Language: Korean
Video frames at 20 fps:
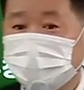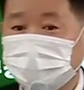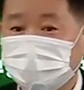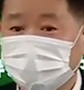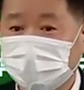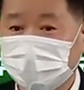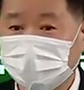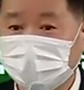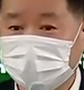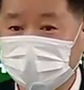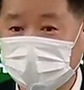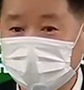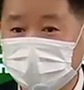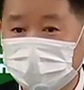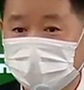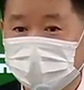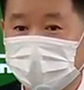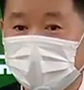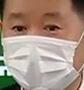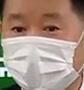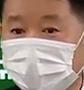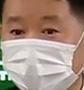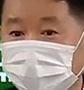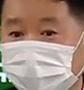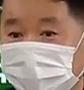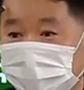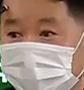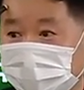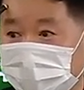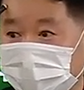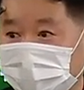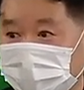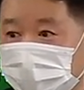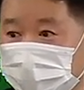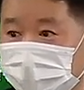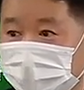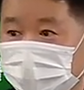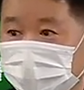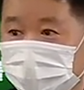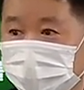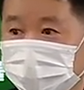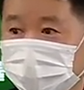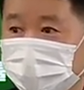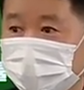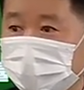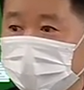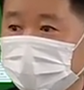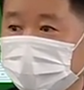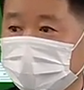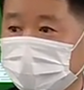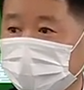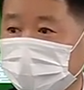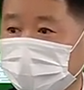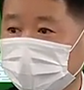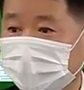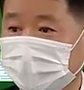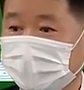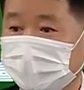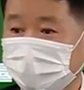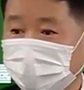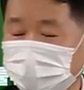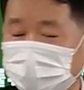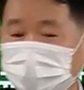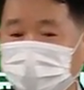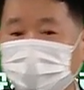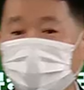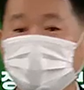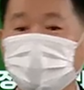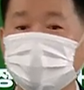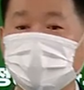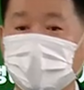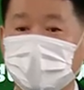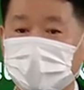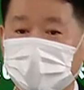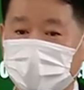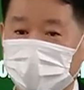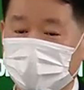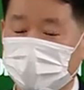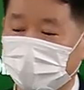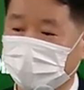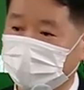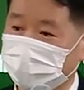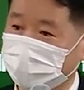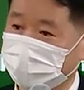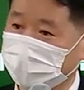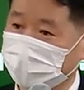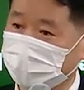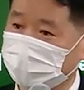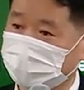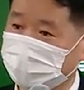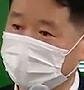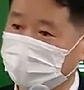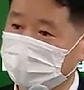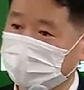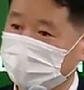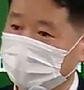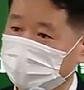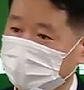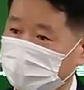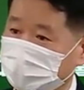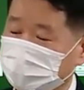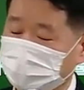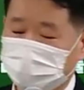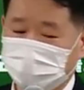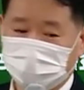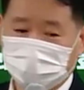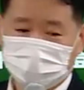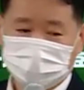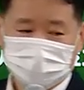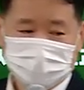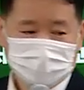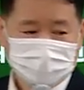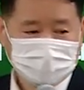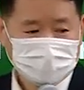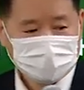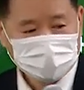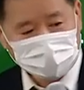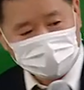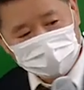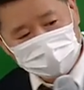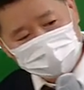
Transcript: 주세요 하고 의사를 표시한 거예요. 방금 법률 행위를 하고 온 거예요. 자, 나는